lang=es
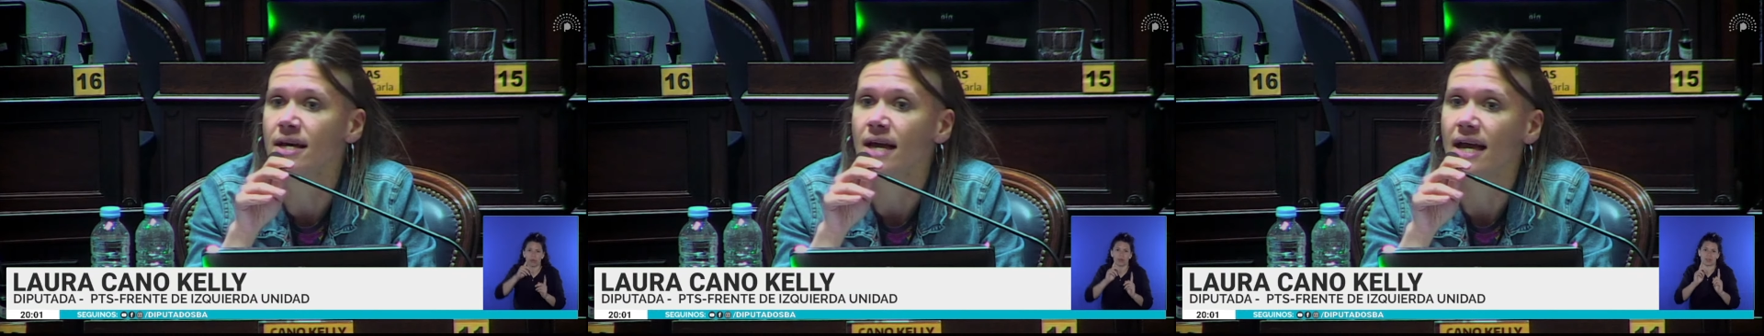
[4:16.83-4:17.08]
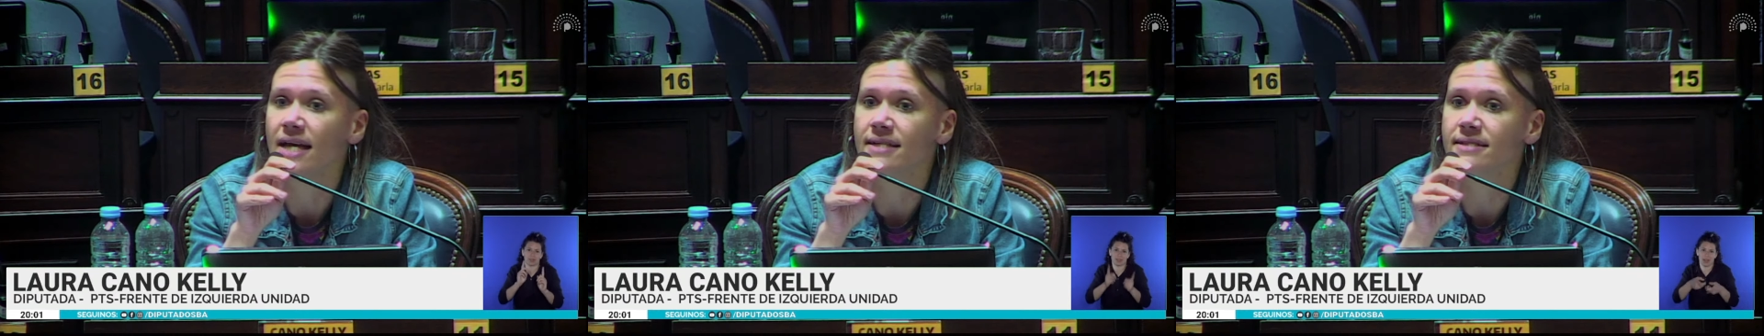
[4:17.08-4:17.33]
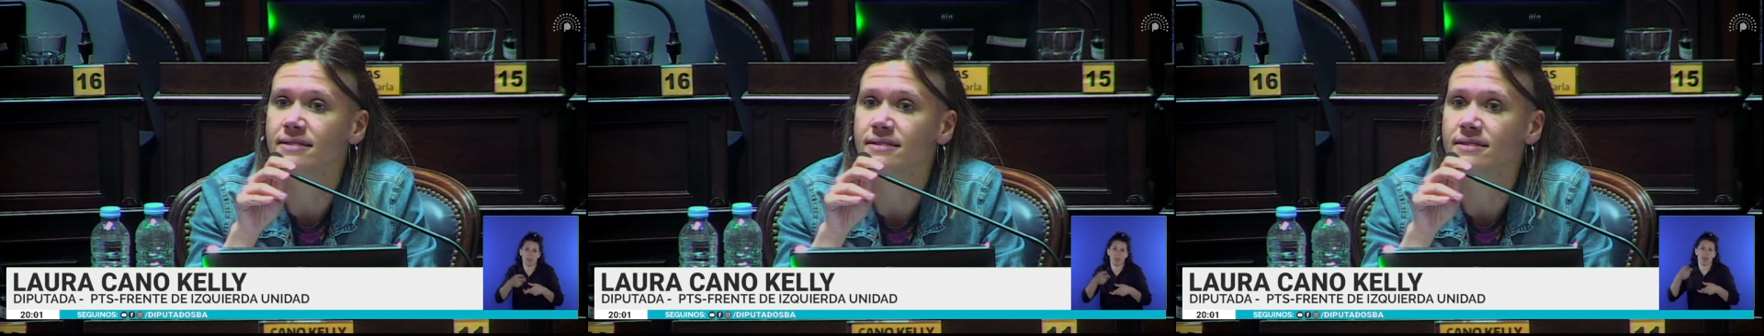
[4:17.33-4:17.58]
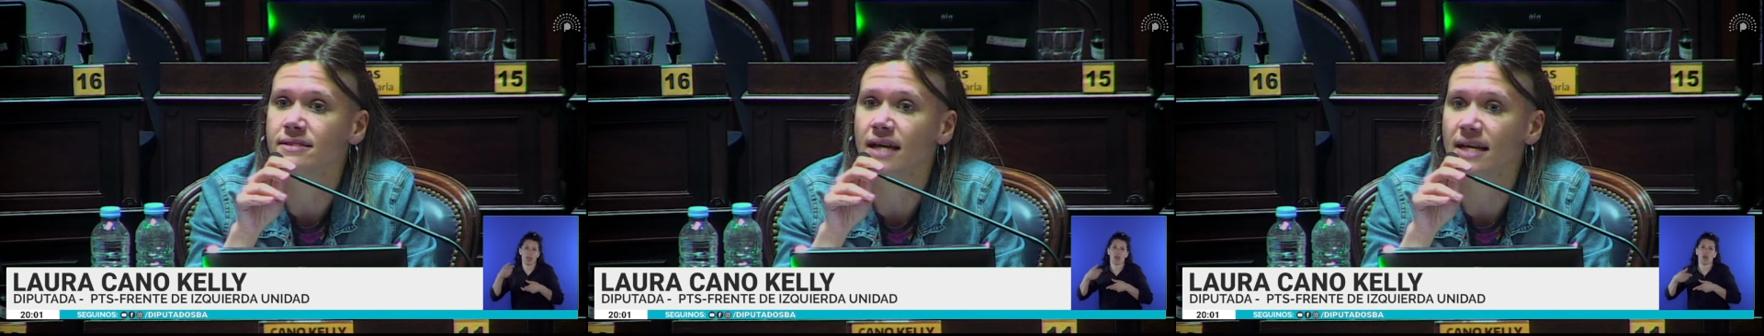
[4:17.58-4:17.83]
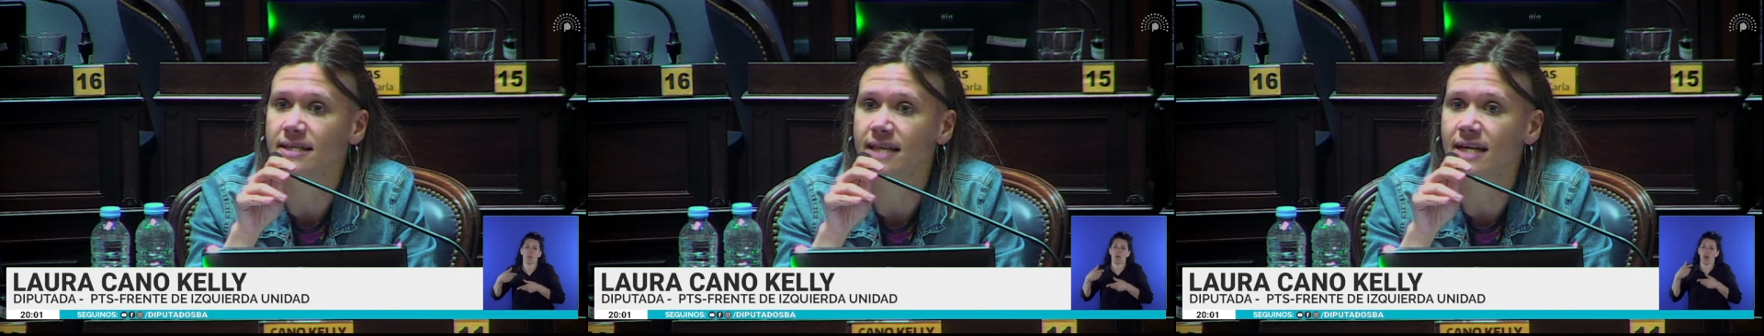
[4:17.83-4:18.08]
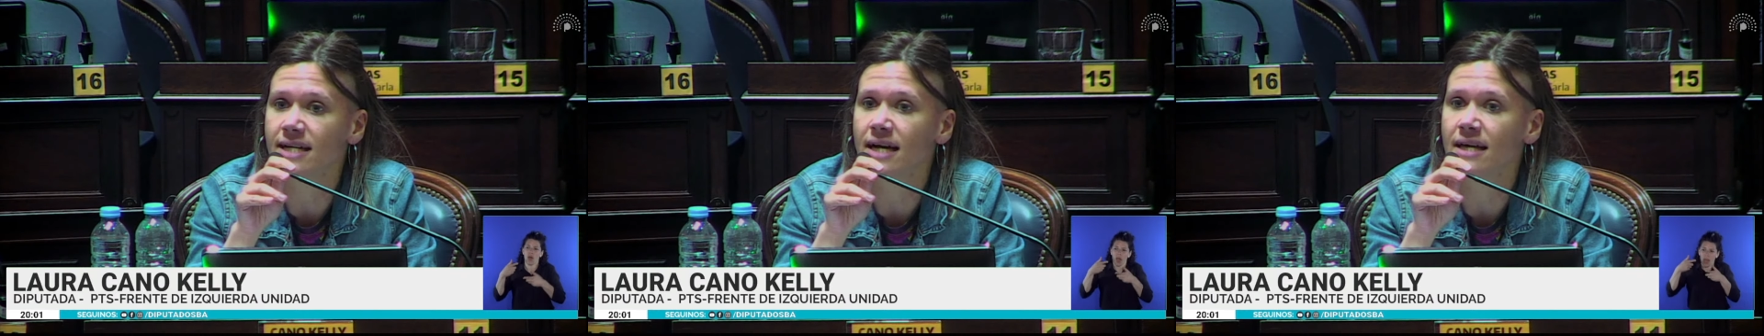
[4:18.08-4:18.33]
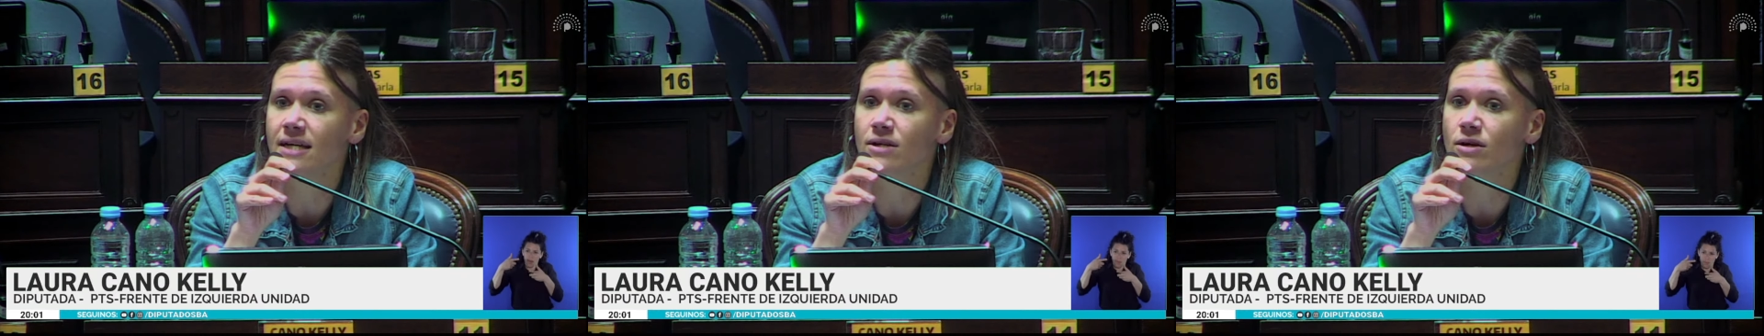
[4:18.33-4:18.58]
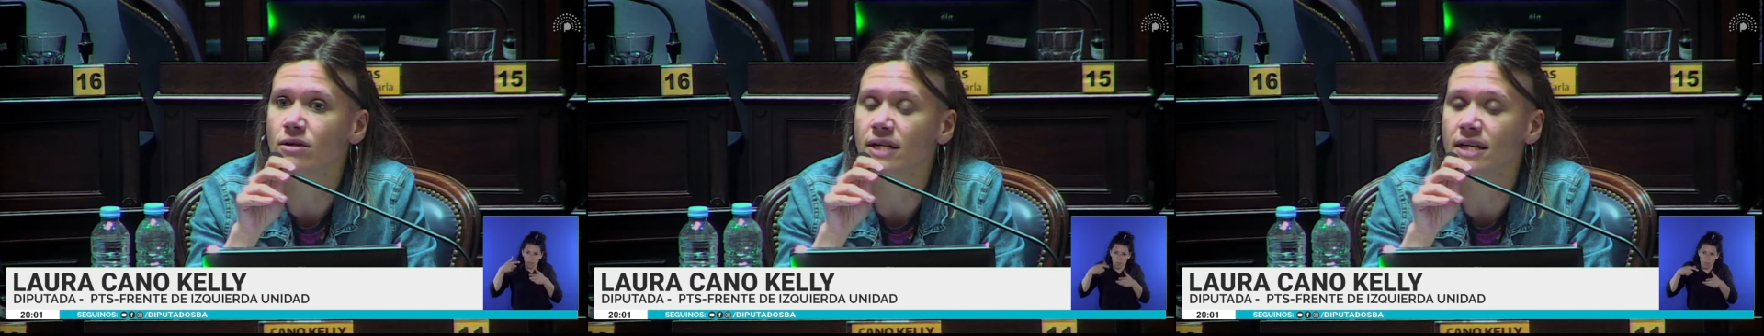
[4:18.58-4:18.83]
en, cerca del
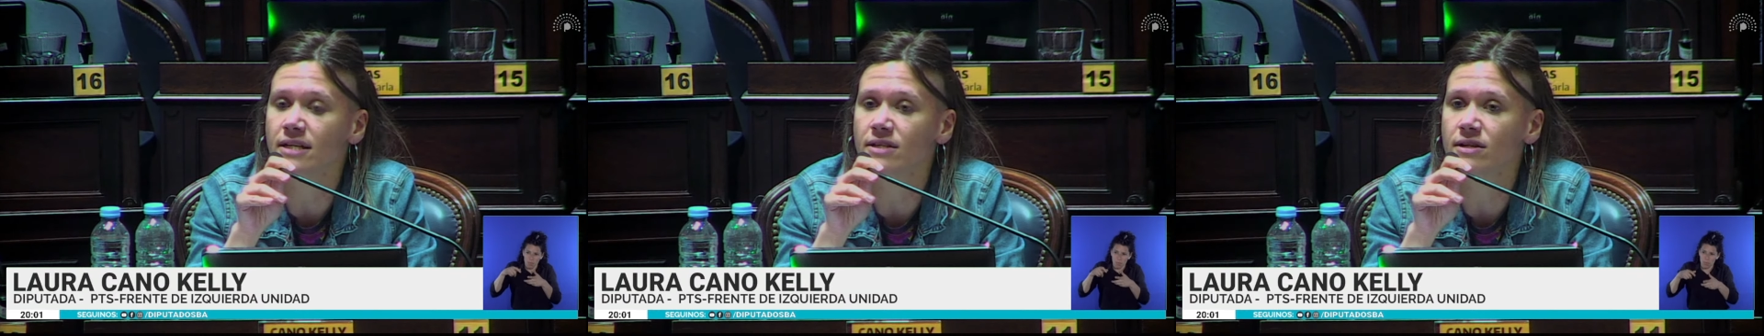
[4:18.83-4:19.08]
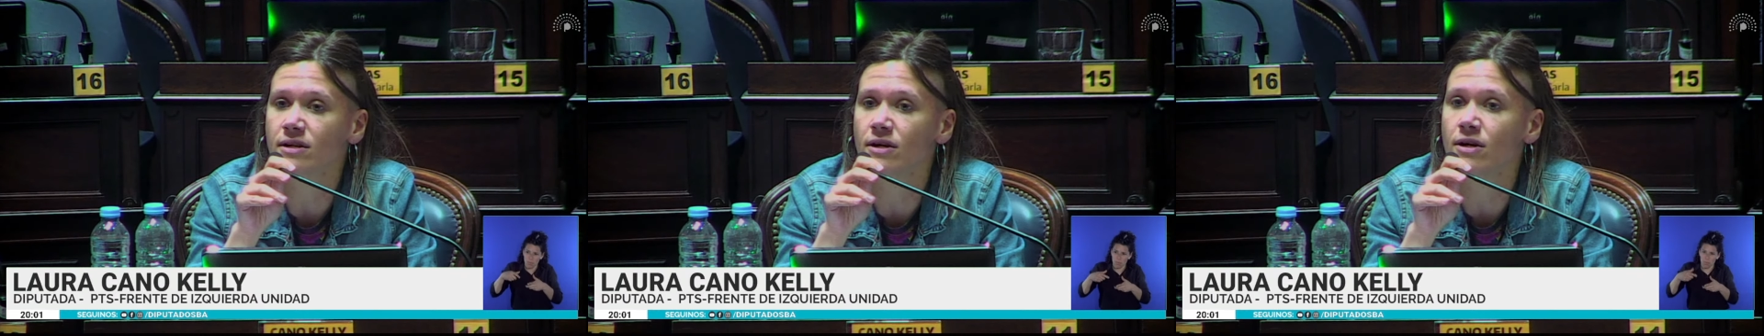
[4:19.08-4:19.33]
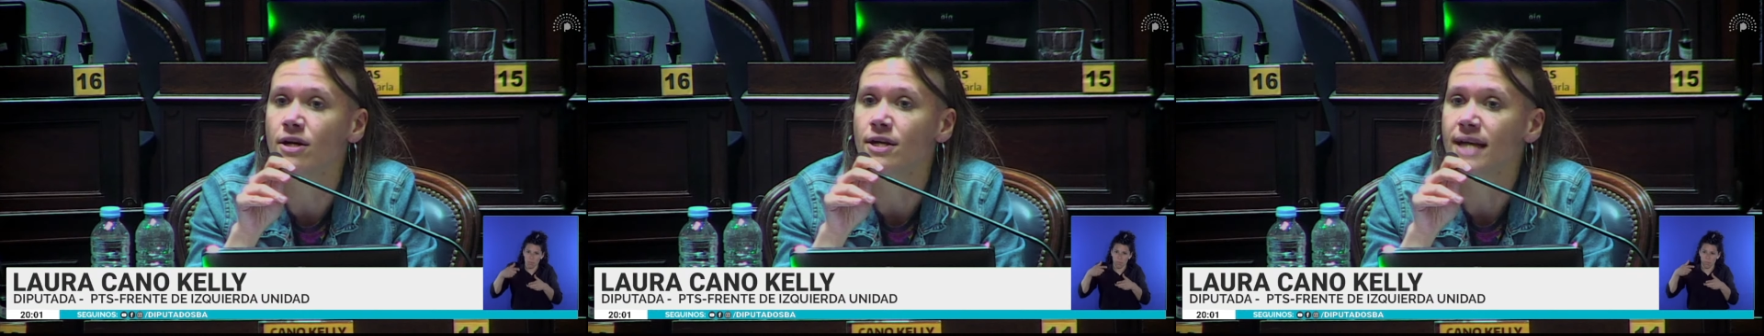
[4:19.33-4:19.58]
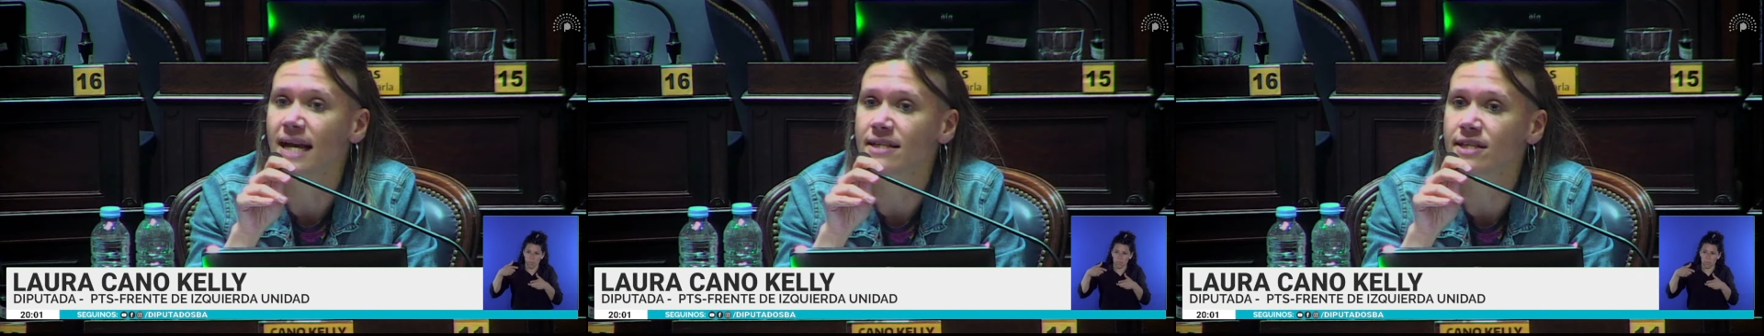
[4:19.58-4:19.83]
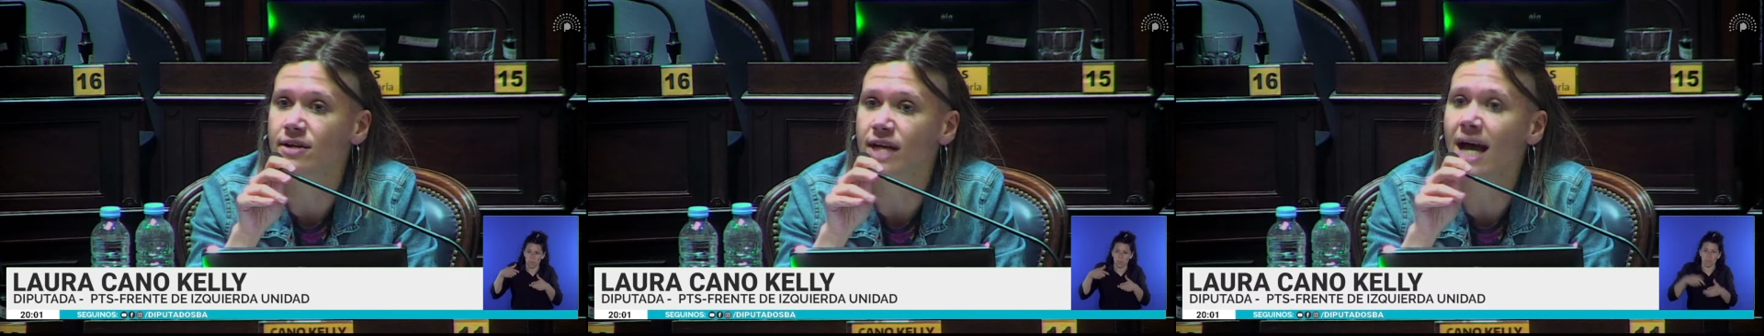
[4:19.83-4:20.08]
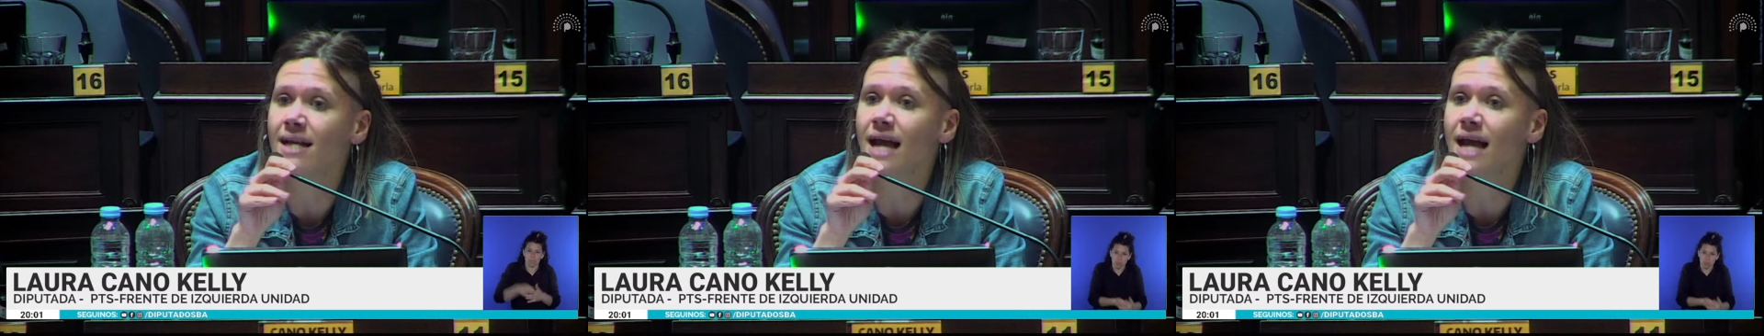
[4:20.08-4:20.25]
Congreso Nacional,